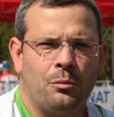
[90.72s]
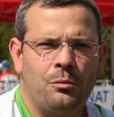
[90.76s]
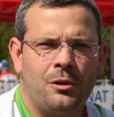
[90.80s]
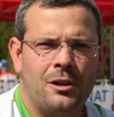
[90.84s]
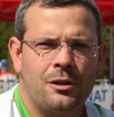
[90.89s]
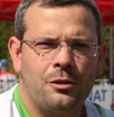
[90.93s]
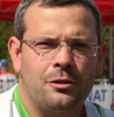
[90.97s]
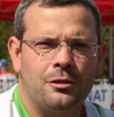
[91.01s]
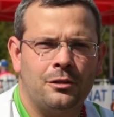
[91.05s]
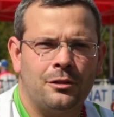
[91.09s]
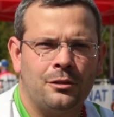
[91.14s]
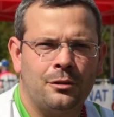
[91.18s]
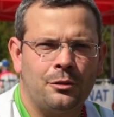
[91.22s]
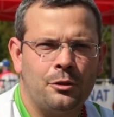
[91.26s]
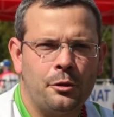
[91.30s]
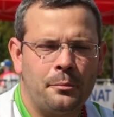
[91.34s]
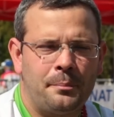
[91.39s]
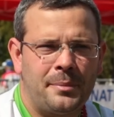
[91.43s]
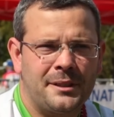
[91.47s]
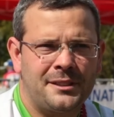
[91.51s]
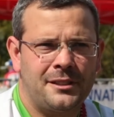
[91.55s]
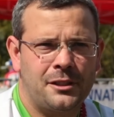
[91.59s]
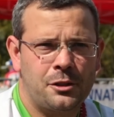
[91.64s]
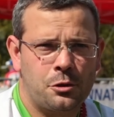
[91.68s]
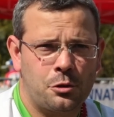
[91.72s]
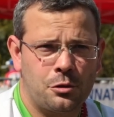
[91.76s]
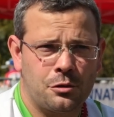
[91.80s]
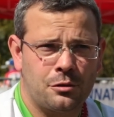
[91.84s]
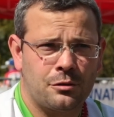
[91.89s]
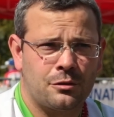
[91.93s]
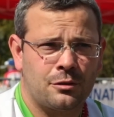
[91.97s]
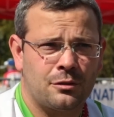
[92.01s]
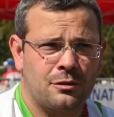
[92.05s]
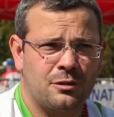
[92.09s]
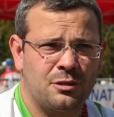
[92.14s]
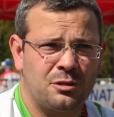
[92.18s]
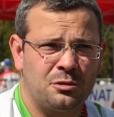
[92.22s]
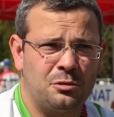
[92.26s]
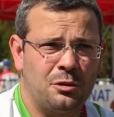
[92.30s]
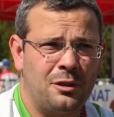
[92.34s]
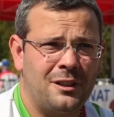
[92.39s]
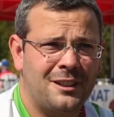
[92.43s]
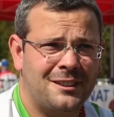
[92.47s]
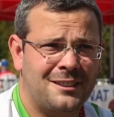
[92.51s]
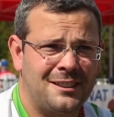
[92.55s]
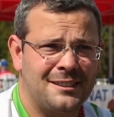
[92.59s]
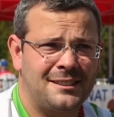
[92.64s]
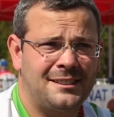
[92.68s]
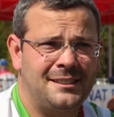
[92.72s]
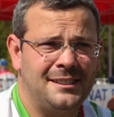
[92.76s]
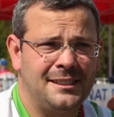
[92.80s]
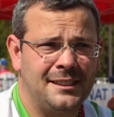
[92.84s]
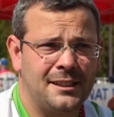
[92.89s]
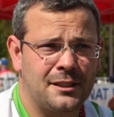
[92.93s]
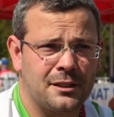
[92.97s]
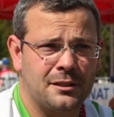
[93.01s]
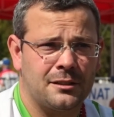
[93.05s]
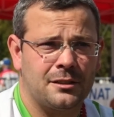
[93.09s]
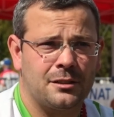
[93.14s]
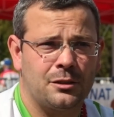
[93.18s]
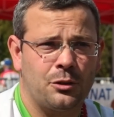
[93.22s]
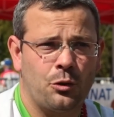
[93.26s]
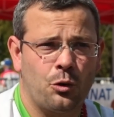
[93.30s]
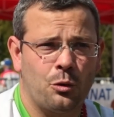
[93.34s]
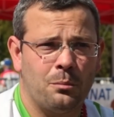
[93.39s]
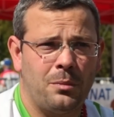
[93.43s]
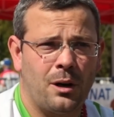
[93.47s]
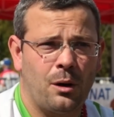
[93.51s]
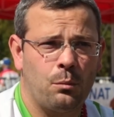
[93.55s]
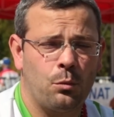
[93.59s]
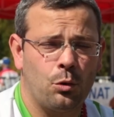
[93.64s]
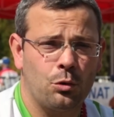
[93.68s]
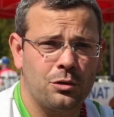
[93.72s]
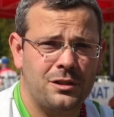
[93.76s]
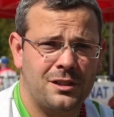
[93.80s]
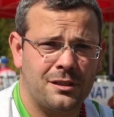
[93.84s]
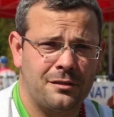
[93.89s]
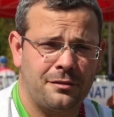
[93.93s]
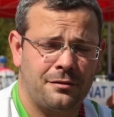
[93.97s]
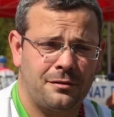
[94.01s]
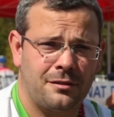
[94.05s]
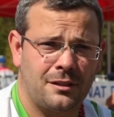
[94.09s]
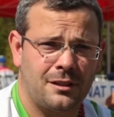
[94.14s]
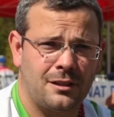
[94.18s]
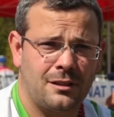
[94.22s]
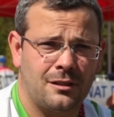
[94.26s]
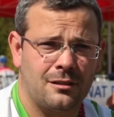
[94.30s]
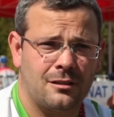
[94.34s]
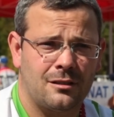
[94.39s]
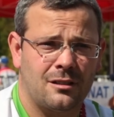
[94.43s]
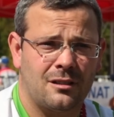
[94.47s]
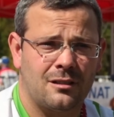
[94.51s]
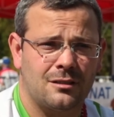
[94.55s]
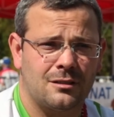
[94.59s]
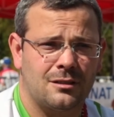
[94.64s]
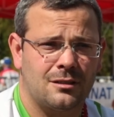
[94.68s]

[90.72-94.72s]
Pour moi, le, passage de, l'art classique au barbeau s'est fait